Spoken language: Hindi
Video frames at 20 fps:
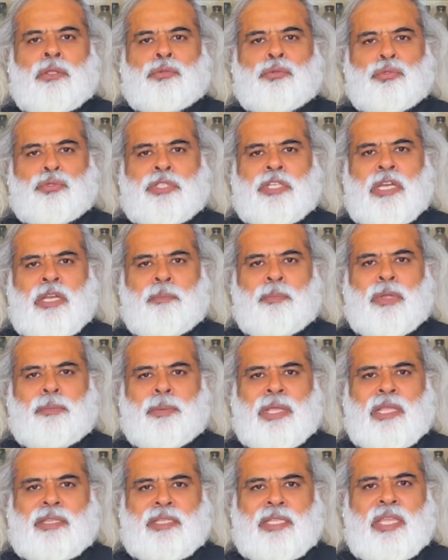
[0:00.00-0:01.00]
दूसरे नंबर
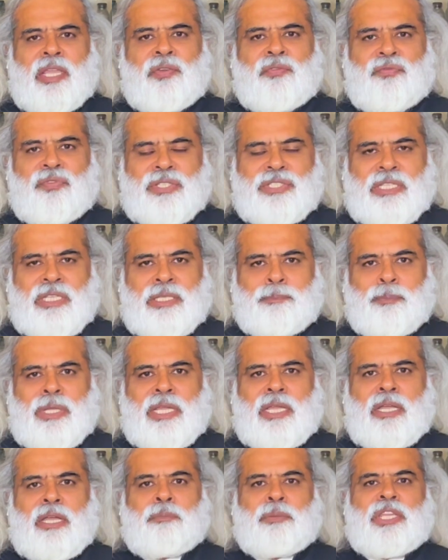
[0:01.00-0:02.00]
पे आते हैं वजन
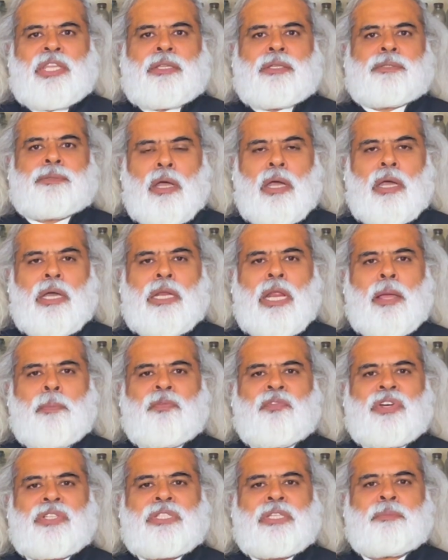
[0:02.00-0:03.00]
में कमी अगर
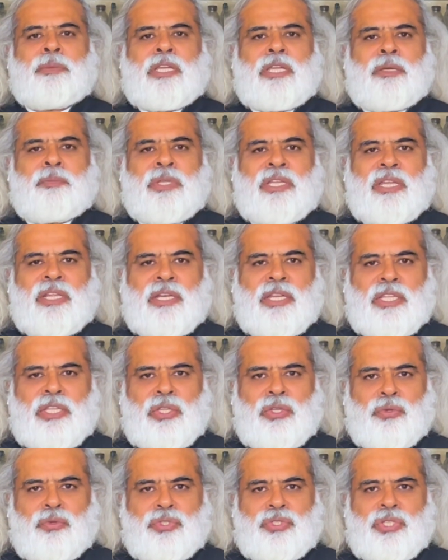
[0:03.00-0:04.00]
आप वजन में कमी करने
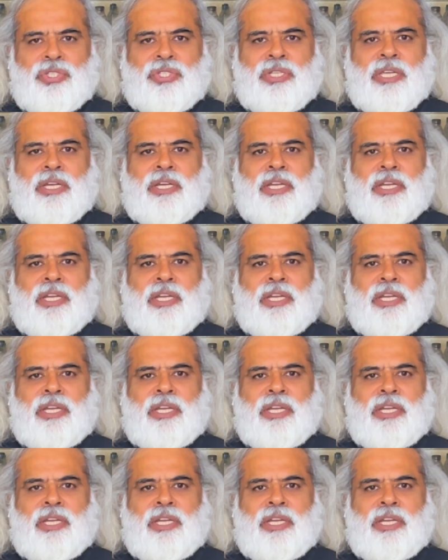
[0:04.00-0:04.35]
की कोशिश कर